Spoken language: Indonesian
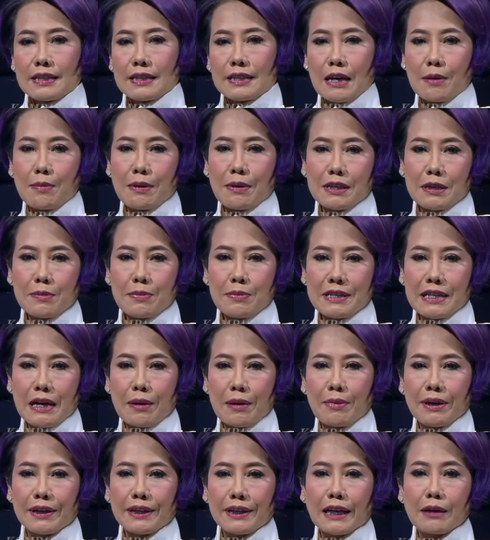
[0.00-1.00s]
Saya masih
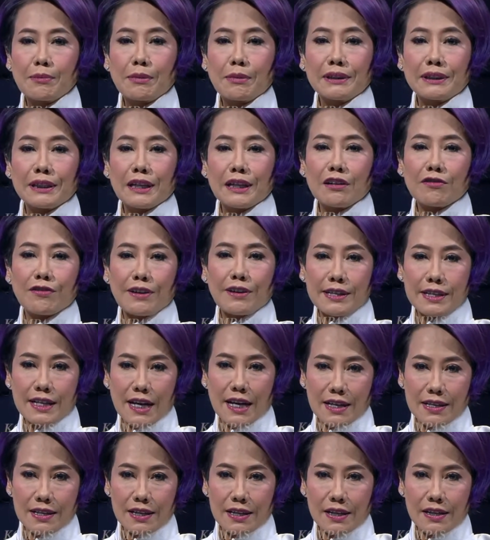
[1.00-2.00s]
bersama dengan Menteri
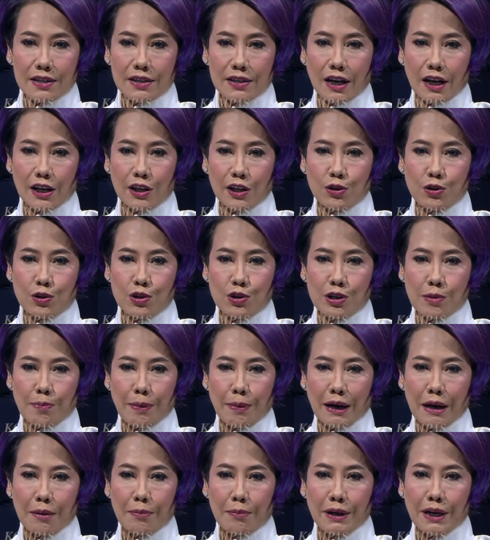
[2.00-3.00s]
Investasi sekaligus
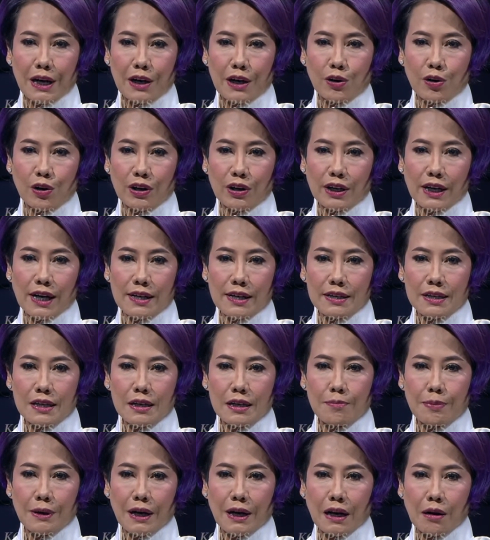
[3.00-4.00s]
Kepala Badan
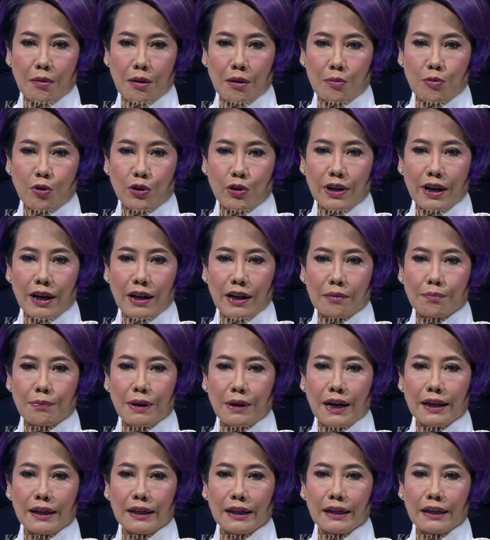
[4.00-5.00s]
Koordinasi Penanaman Modal
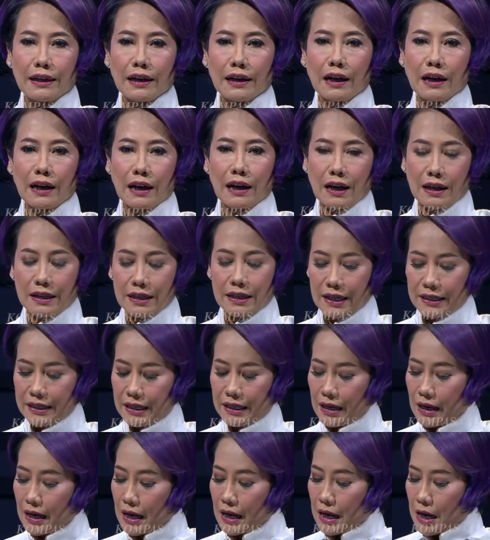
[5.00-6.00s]
Bahlil
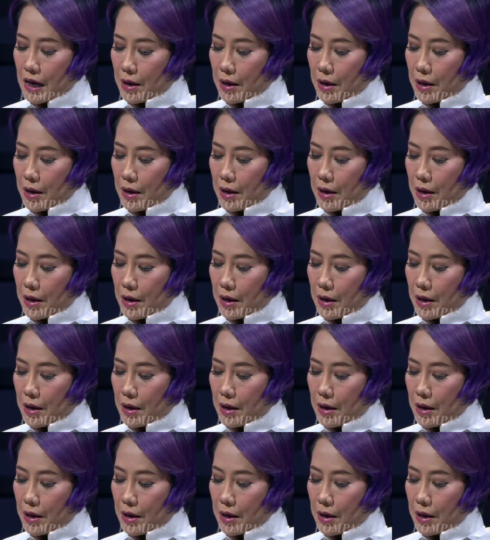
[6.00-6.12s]
Lahadalia.